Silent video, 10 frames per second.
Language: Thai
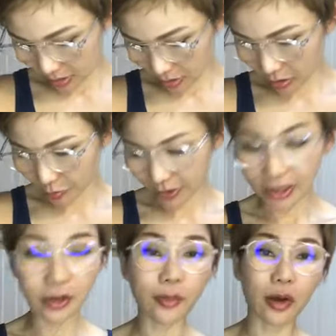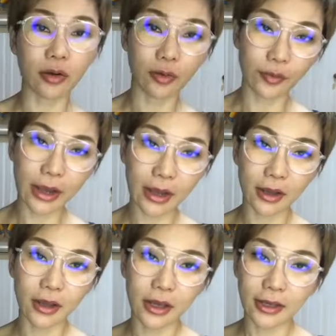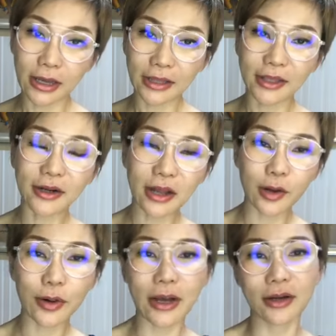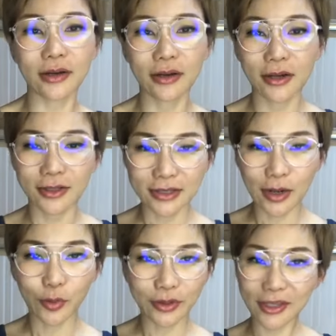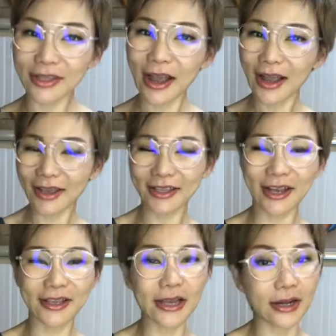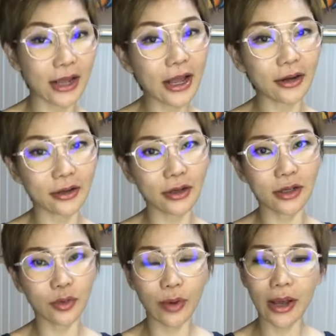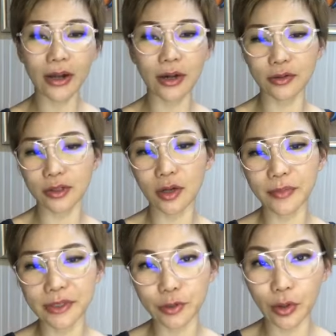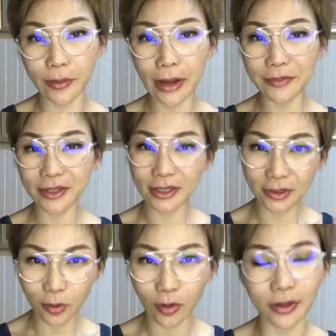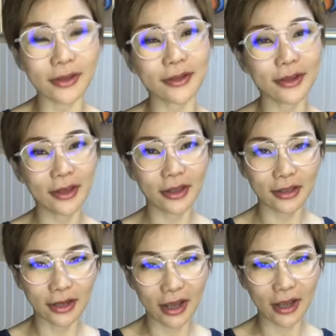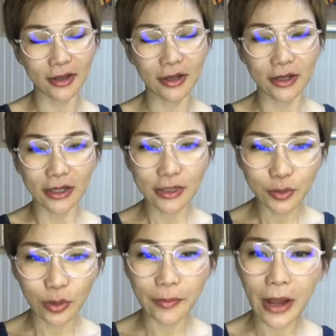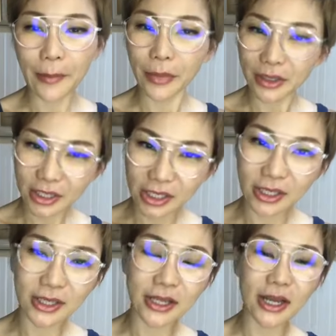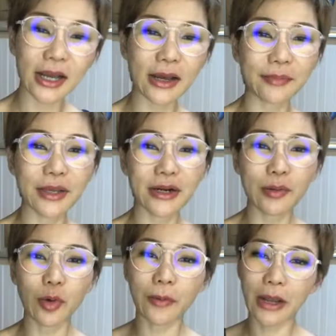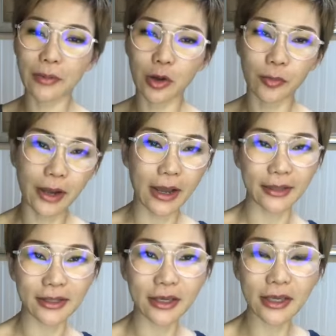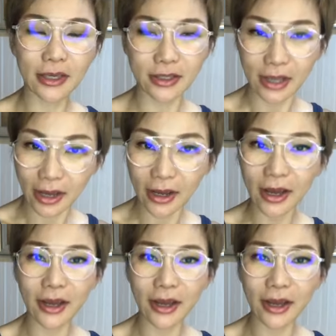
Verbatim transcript: ก็วันนี้ต้องบอกก่อนว่าการที่เราอ่ะจะหุ่นดีได้นะคะอย่างแรกเลยก็คือว่าเราจะต้องมีสุขภาพที่ดีก่อนนะคะถ้าสุขภาพไม่ดีนะคะมีระบบการเผาผลาญที่ช้า